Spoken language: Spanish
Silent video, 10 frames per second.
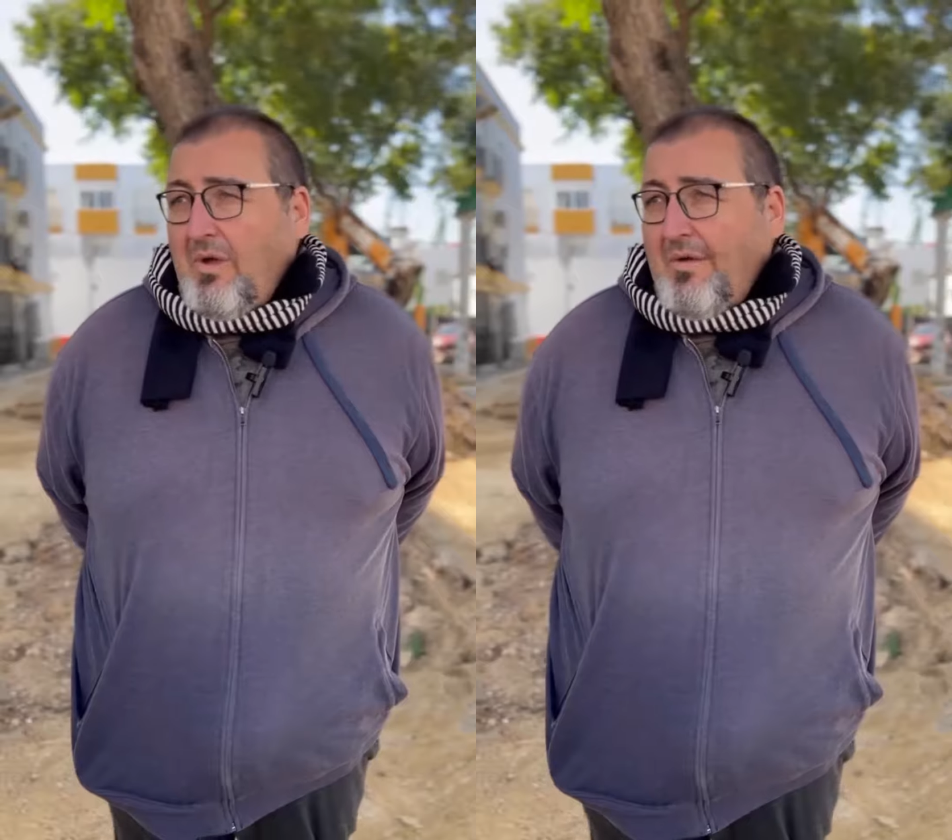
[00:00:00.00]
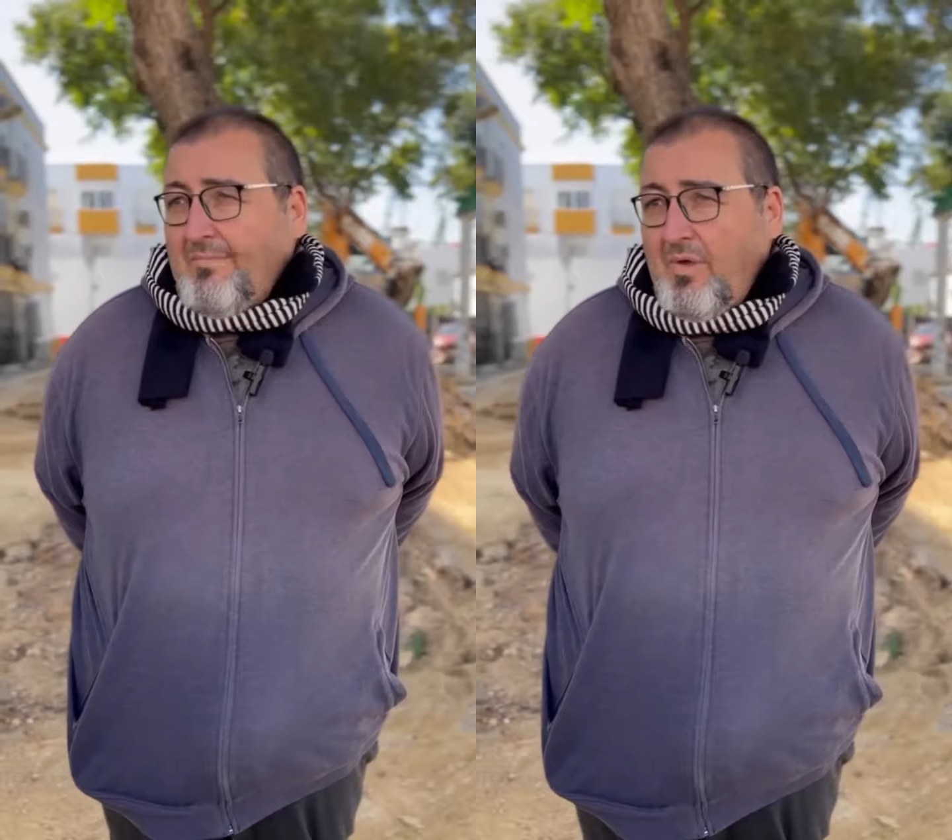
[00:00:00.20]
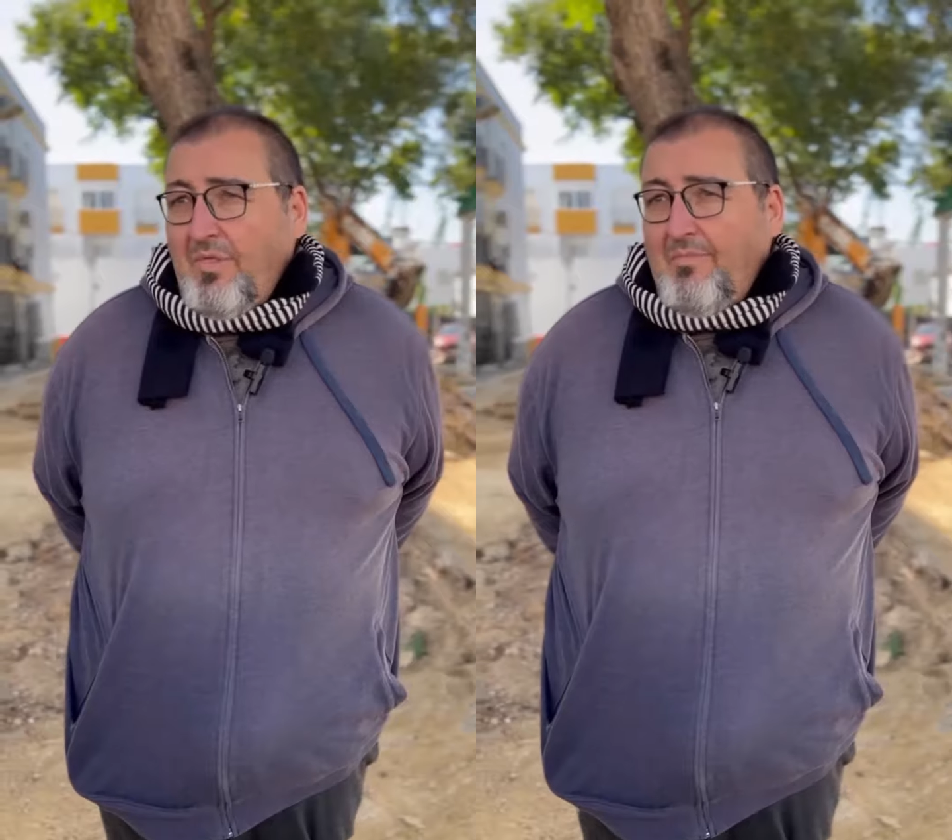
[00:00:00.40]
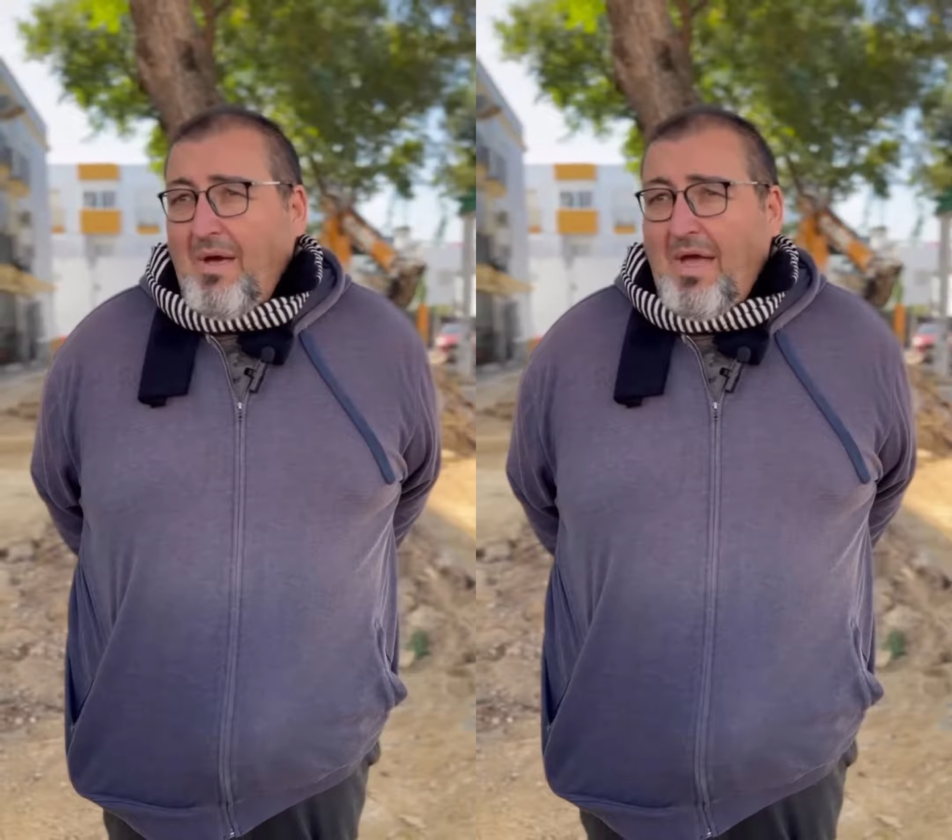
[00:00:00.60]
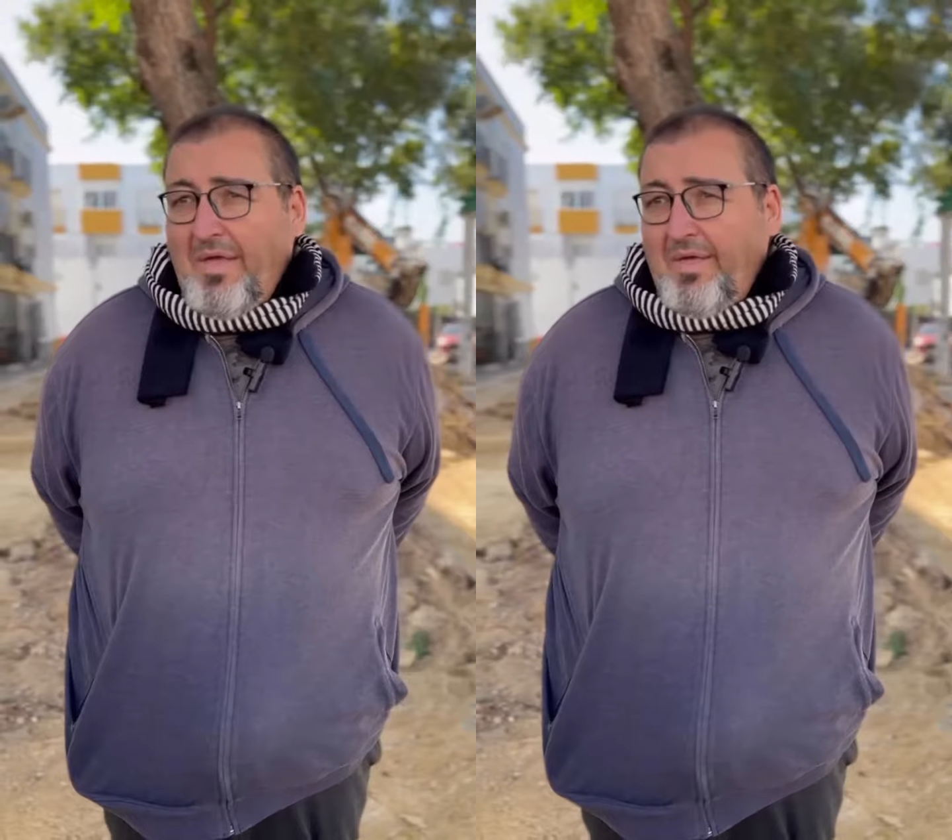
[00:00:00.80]
cambio de
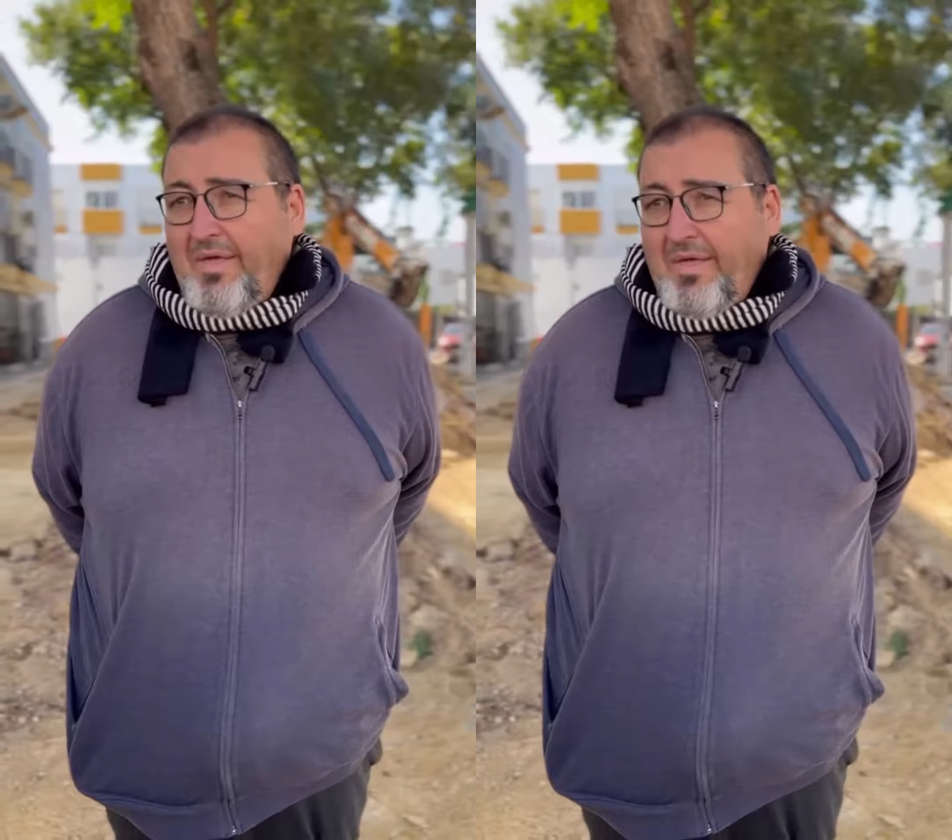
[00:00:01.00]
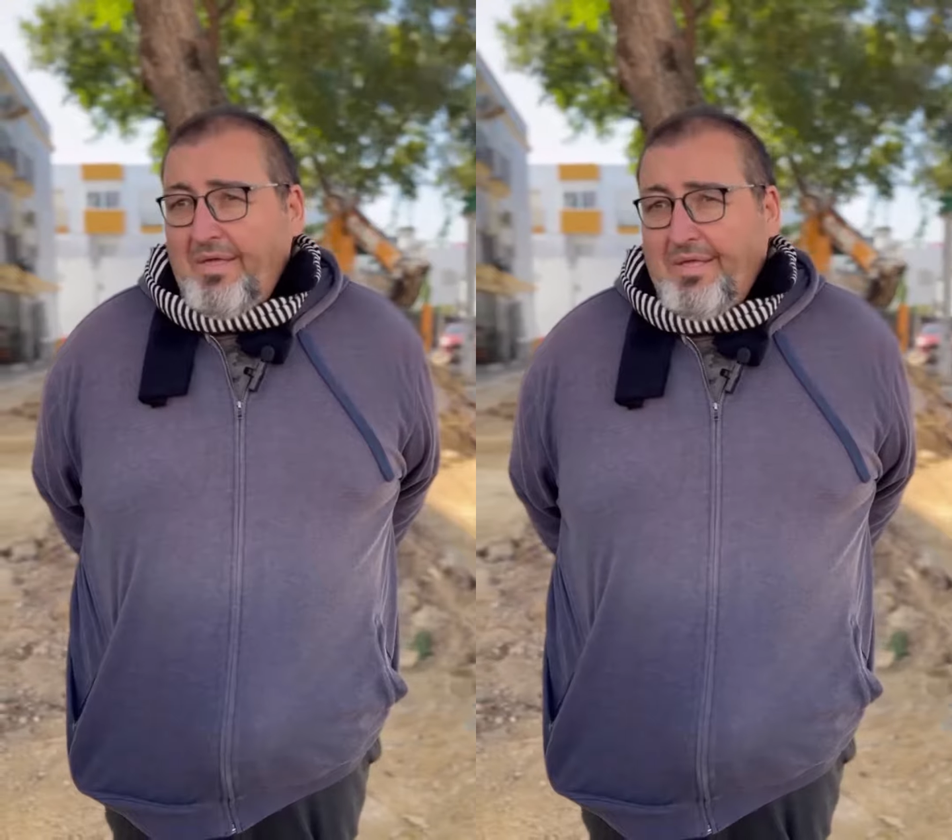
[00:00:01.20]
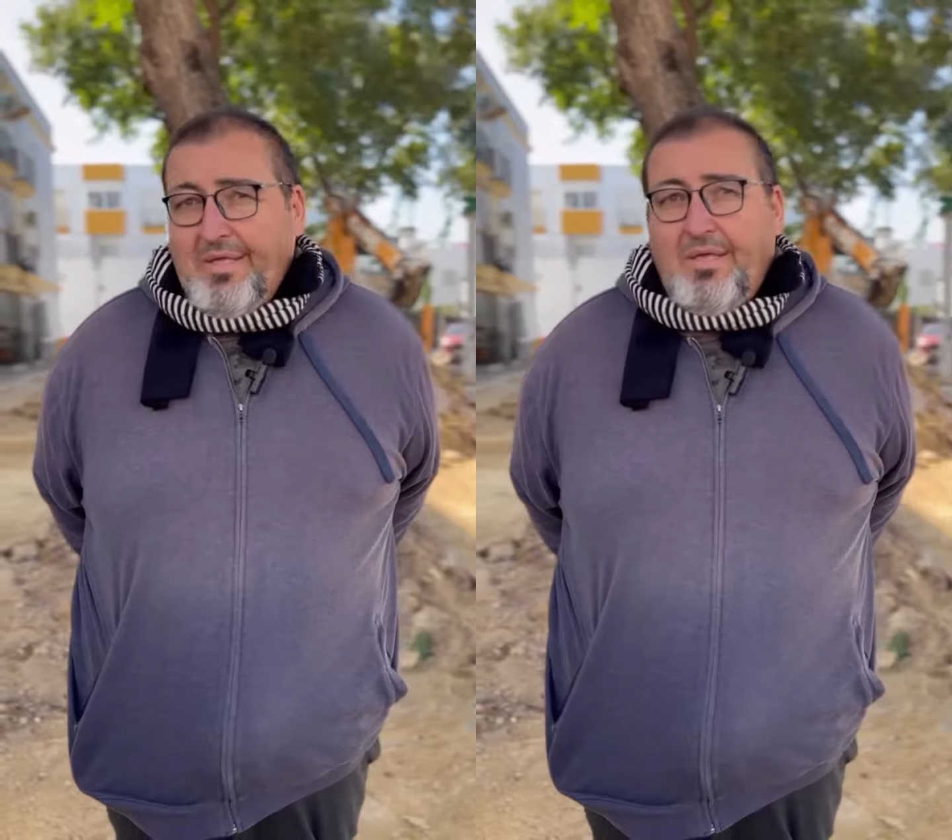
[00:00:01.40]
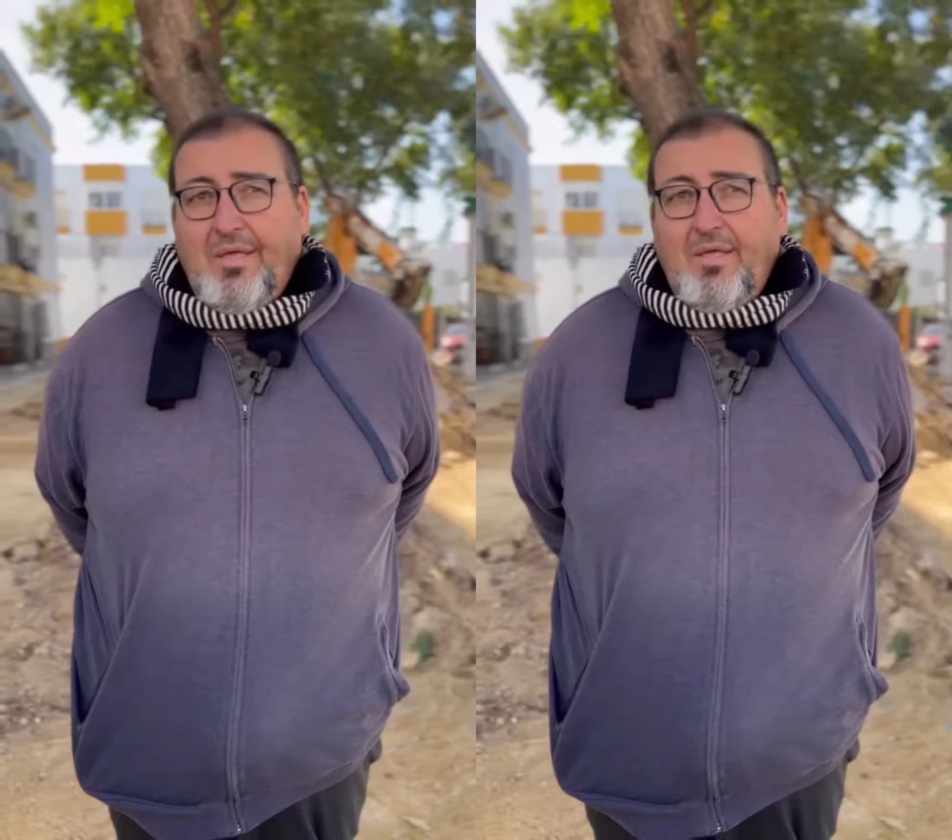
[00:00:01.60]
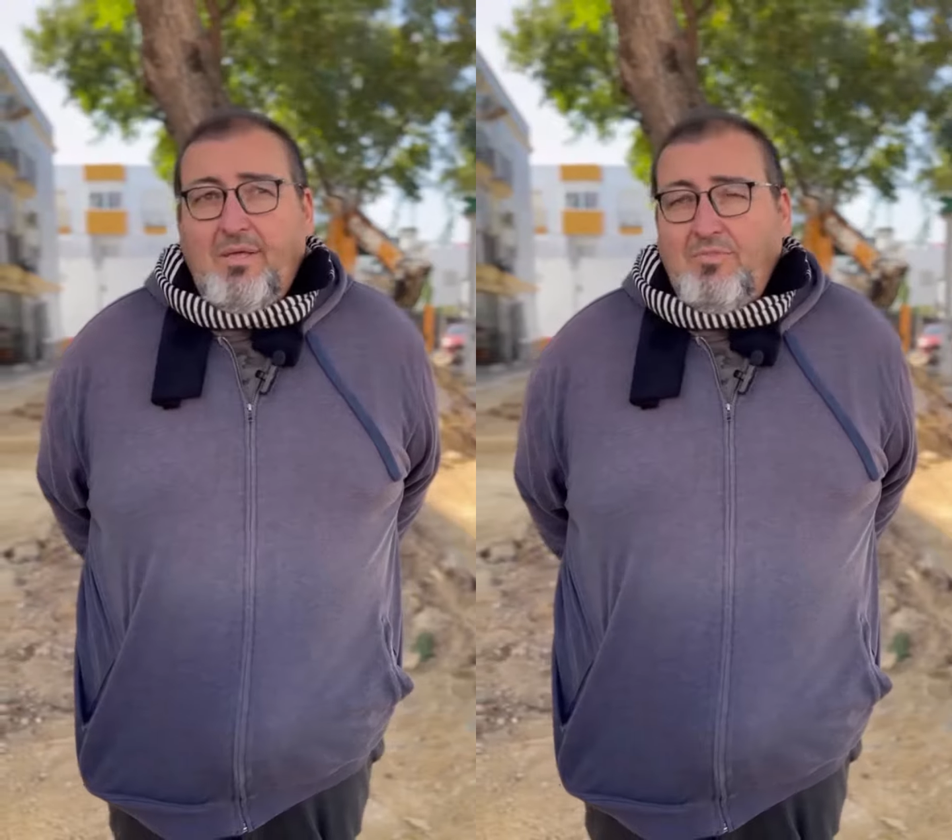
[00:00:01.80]
imagen y,